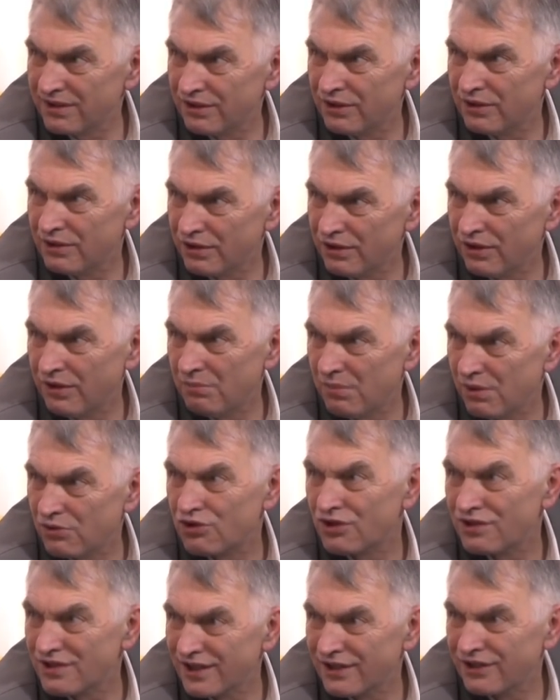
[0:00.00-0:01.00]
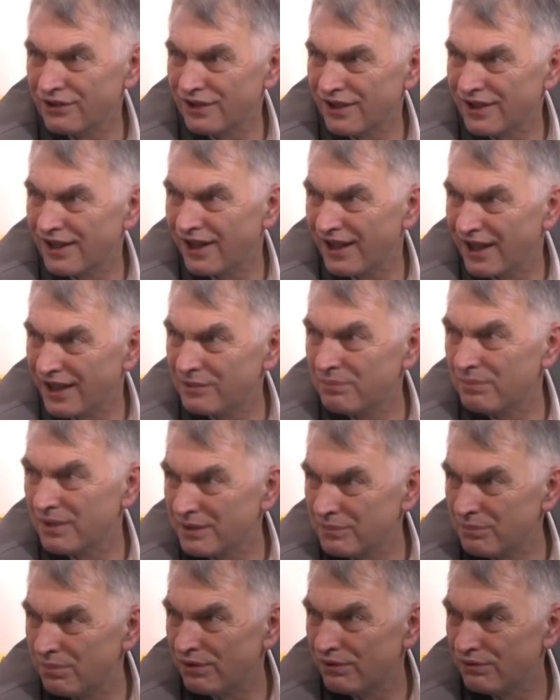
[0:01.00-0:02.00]
No, no może za kilka lat pan
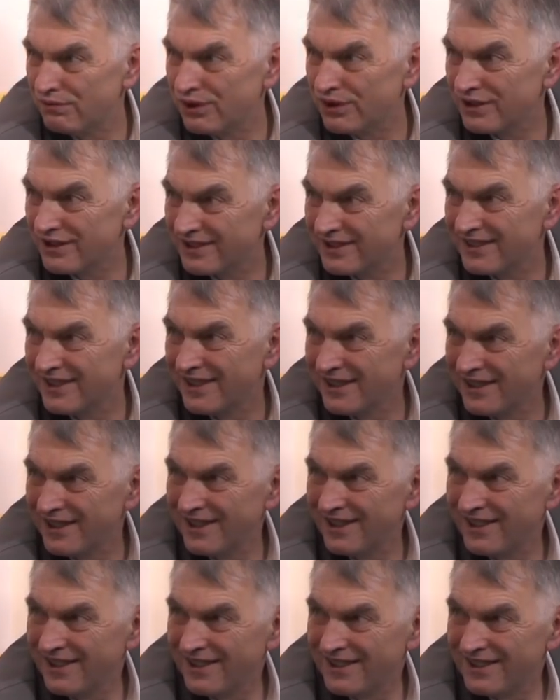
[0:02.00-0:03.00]
powie. Tak.